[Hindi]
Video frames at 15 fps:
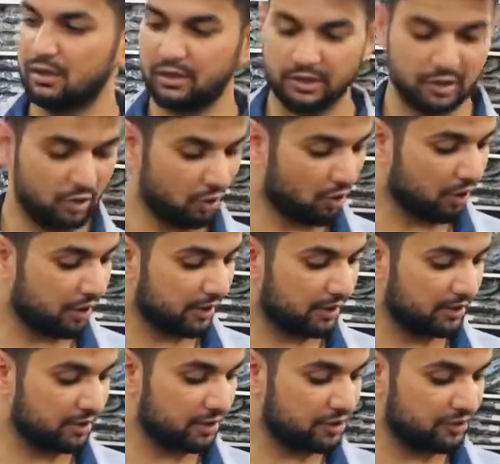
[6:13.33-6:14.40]
ये देखो कॉलर के
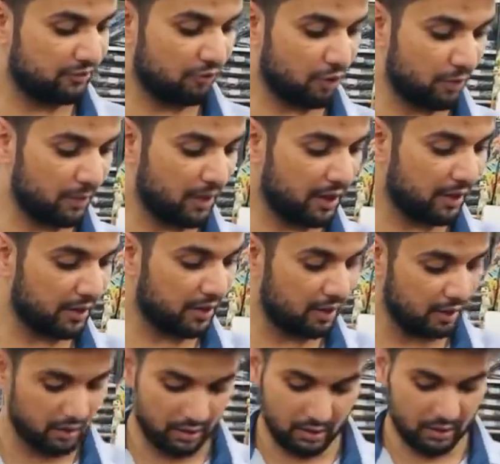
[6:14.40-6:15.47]
अंदर ये शिफॉन में आ गया
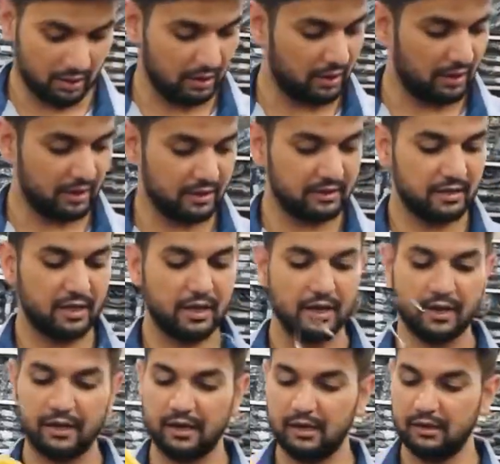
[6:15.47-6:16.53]
एक ये
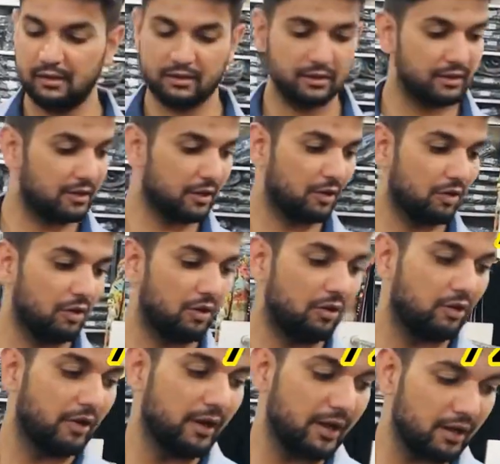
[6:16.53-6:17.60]
आ गया ये देखो
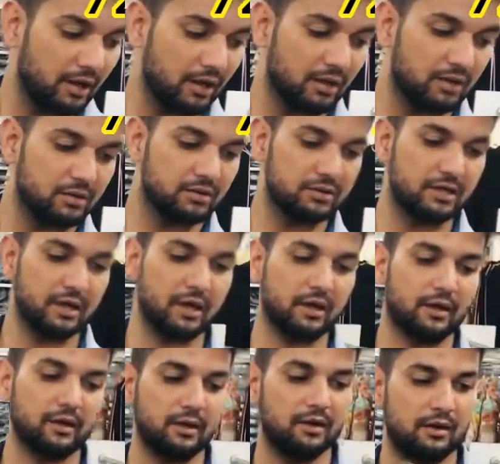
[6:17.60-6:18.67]
और एक ये आ
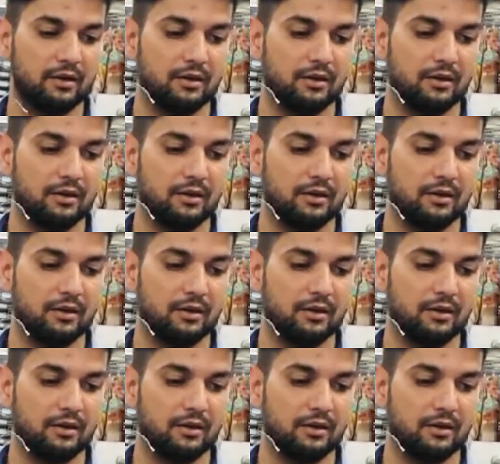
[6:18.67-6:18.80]
गया